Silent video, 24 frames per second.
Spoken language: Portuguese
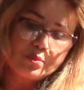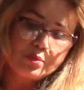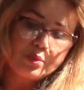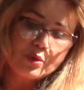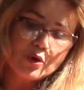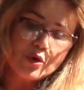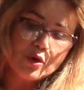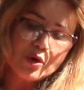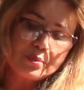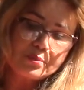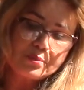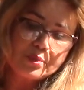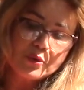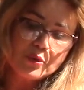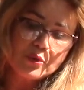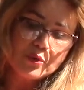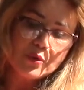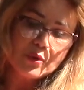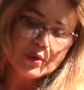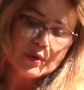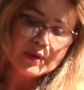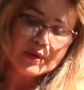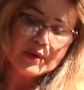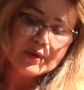
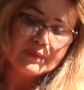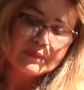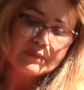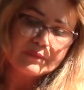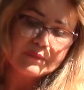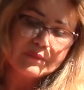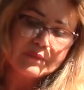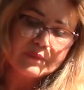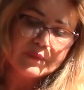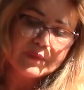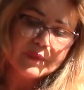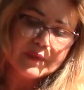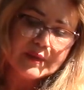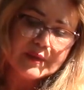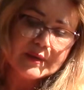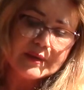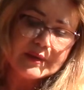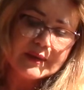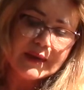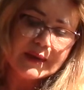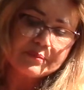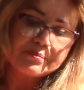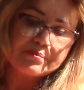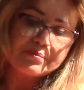próprio
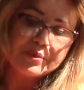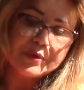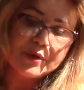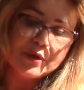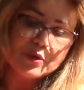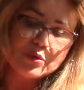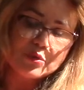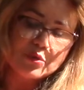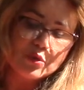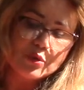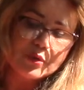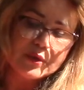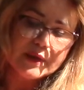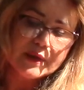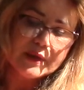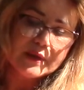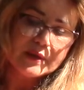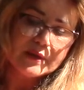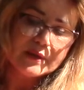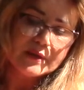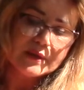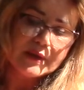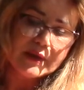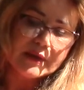capítulo, né?